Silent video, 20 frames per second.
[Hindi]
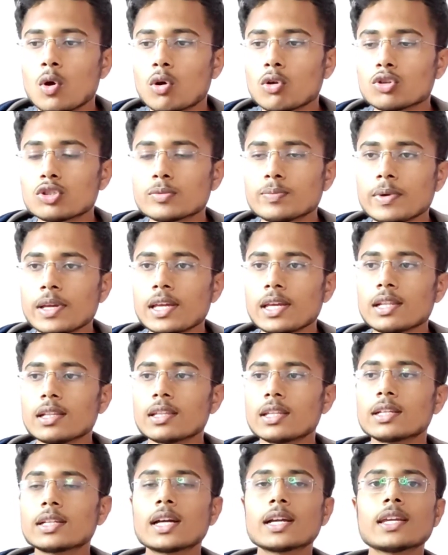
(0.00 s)
और
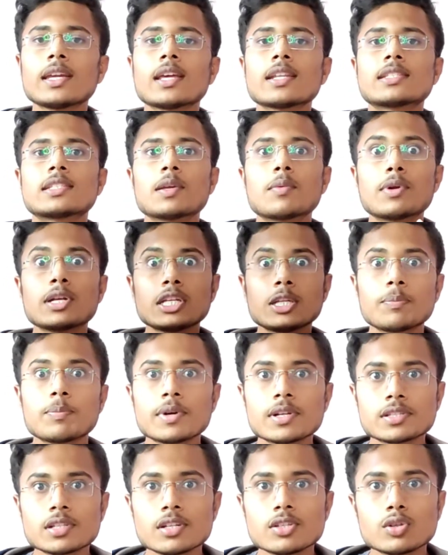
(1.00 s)
उसमें देखा कि यार 70
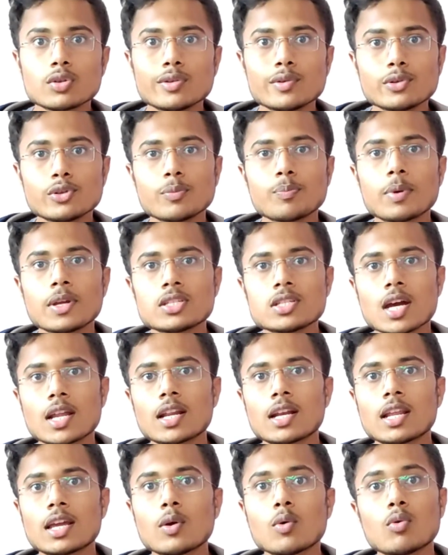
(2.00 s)
परसेंट जो यूट्यूब पे
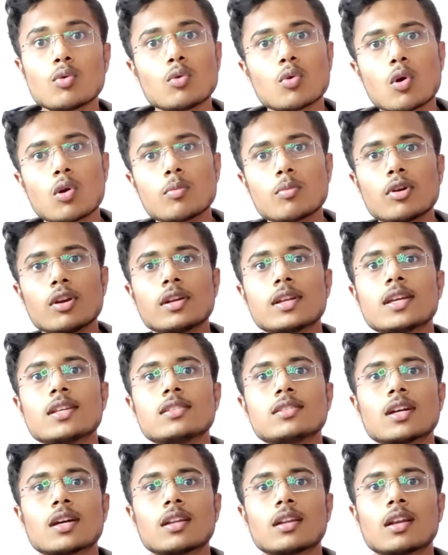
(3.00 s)
चैनल है वो नॉन
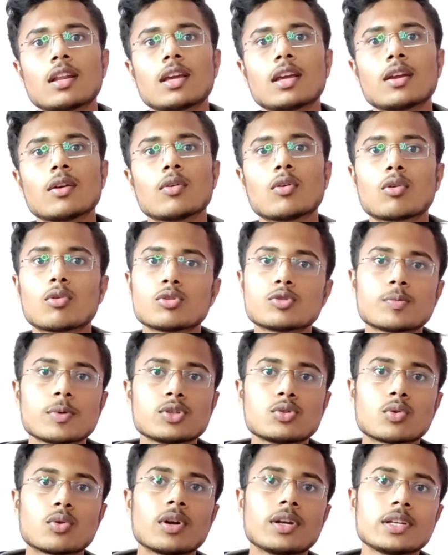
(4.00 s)
मोनिटाइज चैनल है और उस
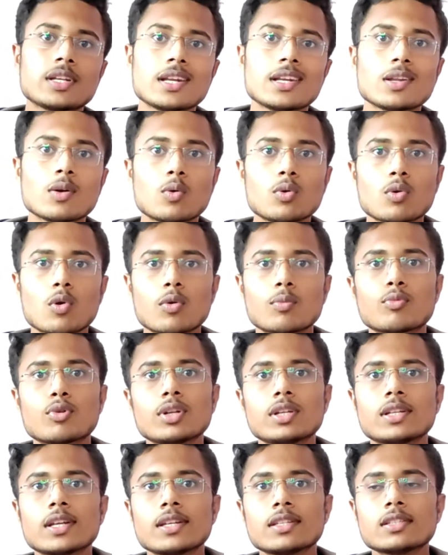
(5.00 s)
पर जो कंटेंट है वो नॉन
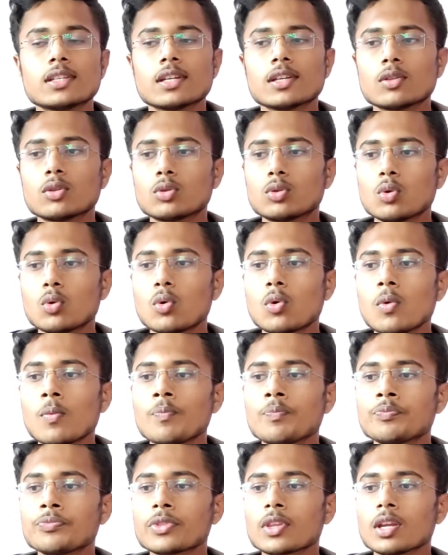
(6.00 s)
मोनिटाइज है तो
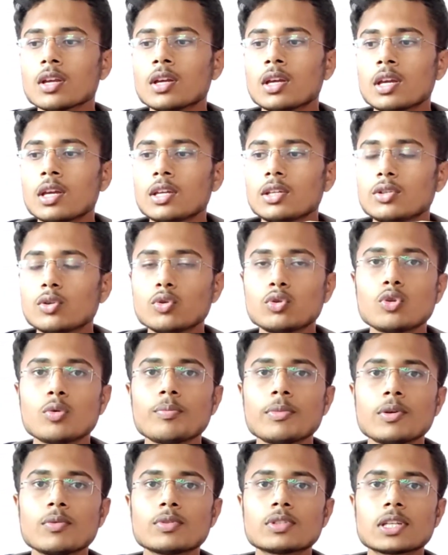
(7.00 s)

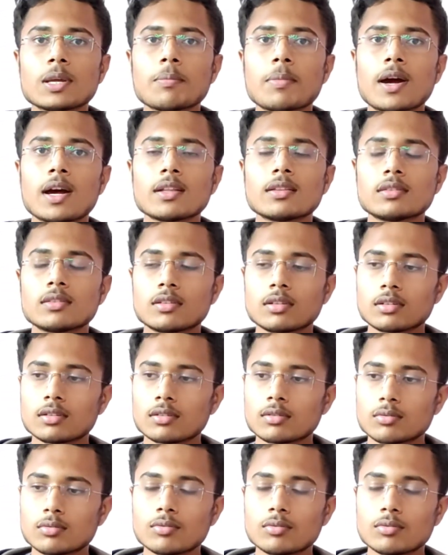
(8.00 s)
यूट्यूब ने उसके बाद